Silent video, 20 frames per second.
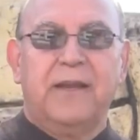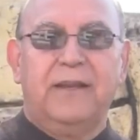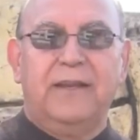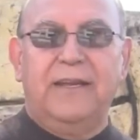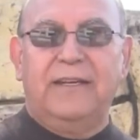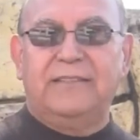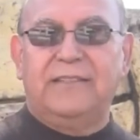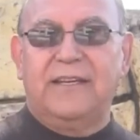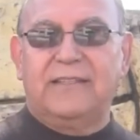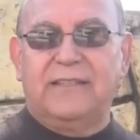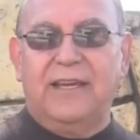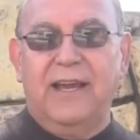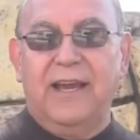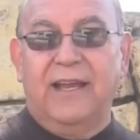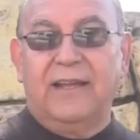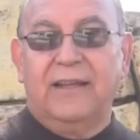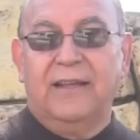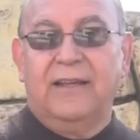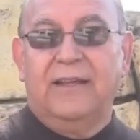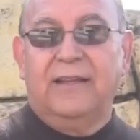Les
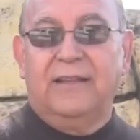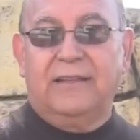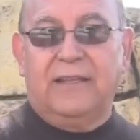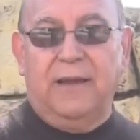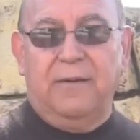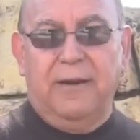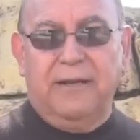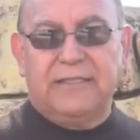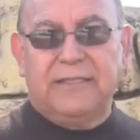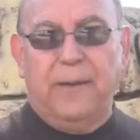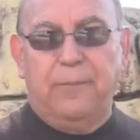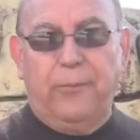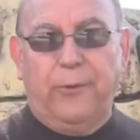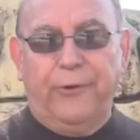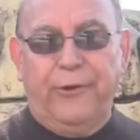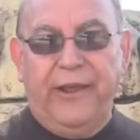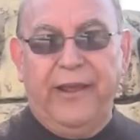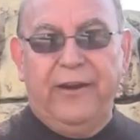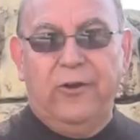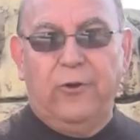decía, ¿te vas a
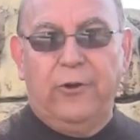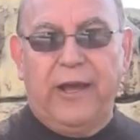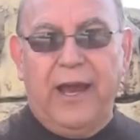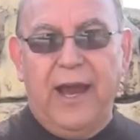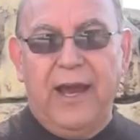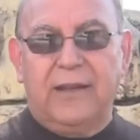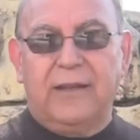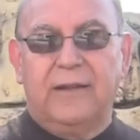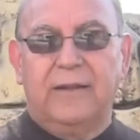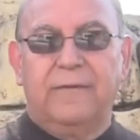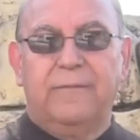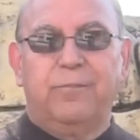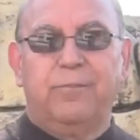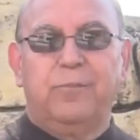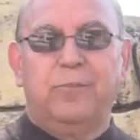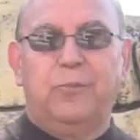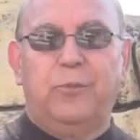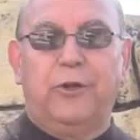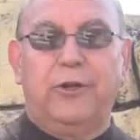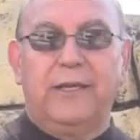poner a orar
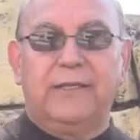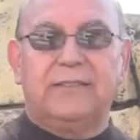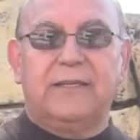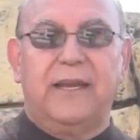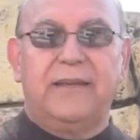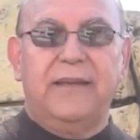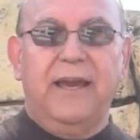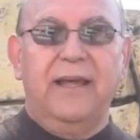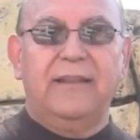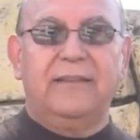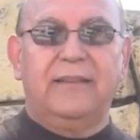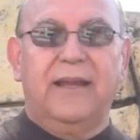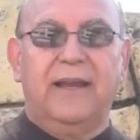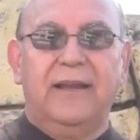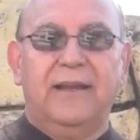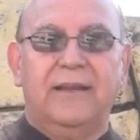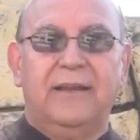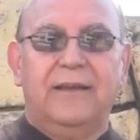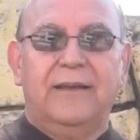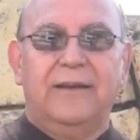por esa
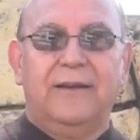llanta